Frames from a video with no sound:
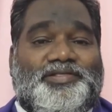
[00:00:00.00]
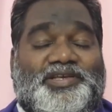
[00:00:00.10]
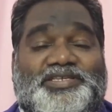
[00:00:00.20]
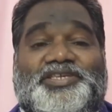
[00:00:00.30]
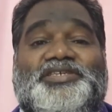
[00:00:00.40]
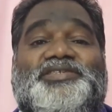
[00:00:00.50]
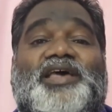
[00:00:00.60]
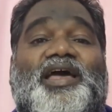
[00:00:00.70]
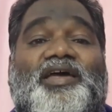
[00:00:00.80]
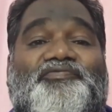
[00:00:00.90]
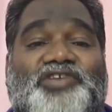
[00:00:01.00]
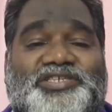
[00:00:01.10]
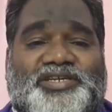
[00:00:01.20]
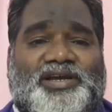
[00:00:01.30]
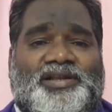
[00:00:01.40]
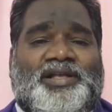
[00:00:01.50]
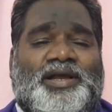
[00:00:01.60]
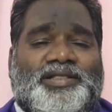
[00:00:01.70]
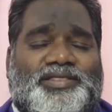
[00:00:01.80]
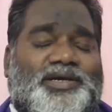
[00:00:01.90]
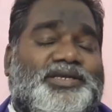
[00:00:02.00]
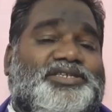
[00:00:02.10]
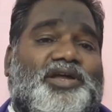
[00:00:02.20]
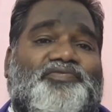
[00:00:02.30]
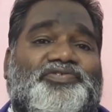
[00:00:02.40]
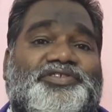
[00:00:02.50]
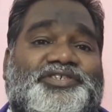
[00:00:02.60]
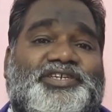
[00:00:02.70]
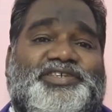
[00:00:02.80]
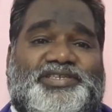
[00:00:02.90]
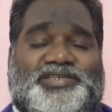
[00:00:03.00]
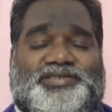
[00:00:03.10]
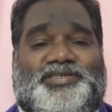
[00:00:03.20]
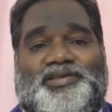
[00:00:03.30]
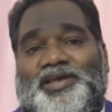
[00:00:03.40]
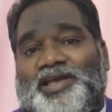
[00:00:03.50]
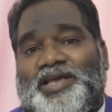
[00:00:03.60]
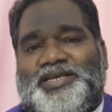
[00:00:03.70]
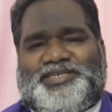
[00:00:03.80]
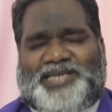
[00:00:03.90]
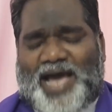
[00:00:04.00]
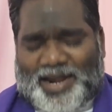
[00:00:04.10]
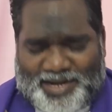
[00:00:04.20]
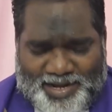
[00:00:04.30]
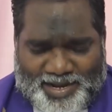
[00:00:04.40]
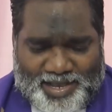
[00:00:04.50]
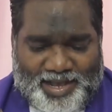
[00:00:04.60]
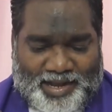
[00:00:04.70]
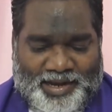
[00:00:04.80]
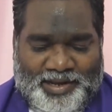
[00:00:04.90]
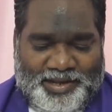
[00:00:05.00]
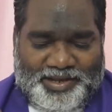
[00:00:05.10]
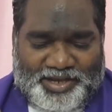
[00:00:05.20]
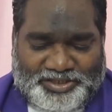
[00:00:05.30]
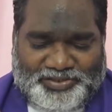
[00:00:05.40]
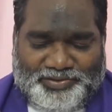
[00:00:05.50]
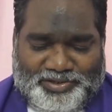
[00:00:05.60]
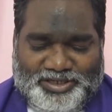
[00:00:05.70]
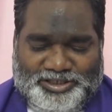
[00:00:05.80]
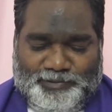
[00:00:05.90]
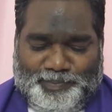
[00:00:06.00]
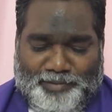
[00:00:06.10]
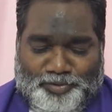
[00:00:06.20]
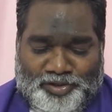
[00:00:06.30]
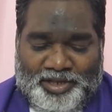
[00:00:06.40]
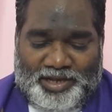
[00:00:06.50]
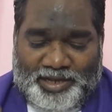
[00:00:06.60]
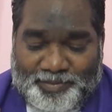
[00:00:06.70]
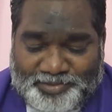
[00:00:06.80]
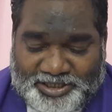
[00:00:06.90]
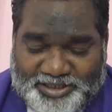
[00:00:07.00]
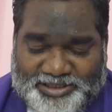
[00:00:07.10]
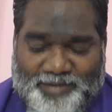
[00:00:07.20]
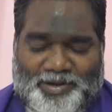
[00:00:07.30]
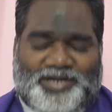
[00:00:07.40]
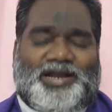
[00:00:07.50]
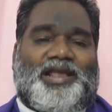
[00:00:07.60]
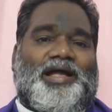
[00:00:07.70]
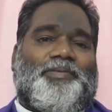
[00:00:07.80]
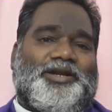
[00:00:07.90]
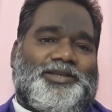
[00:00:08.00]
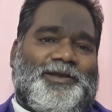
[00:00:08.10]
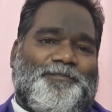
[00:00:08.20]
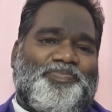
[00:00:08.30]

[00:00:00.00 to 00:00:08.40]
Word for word: దిస్ ఈస్ ఎ ఫిజికల్ థర్స్ట్ ఆఫ్ జీసస్ శారీరకంగా యేసుక్రీస్తు ప్రభు హింసించబడ్డాడు కాబట్టి